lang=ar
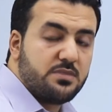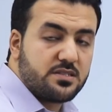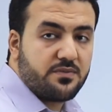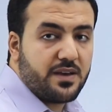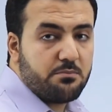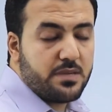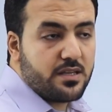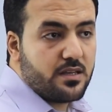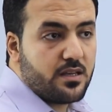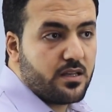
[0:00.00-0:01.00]
بصفه
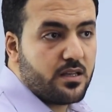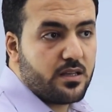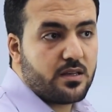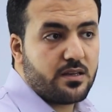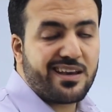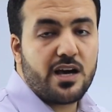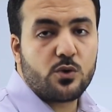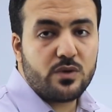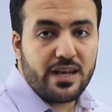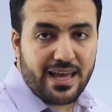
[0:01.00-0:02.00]
عامه آه،
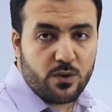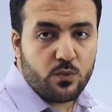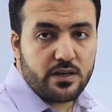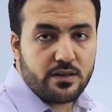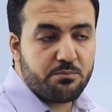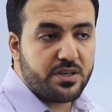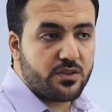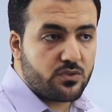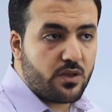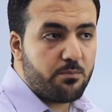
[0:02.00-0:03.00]
القانون الاول
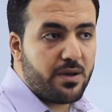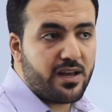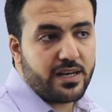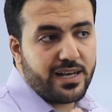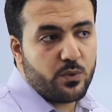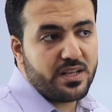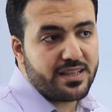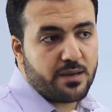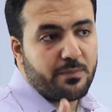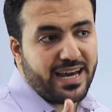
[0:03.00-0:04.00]
بيتطبق لو
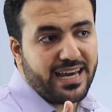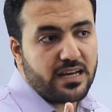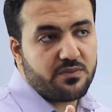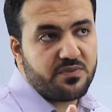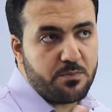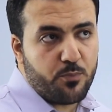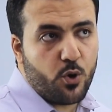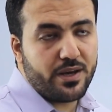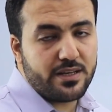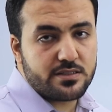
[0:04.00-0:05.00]
انت معاك في
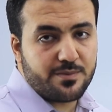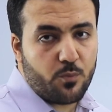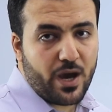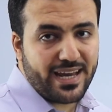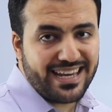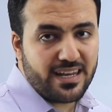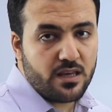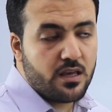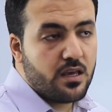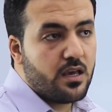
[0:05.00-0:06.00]
بوينت معينه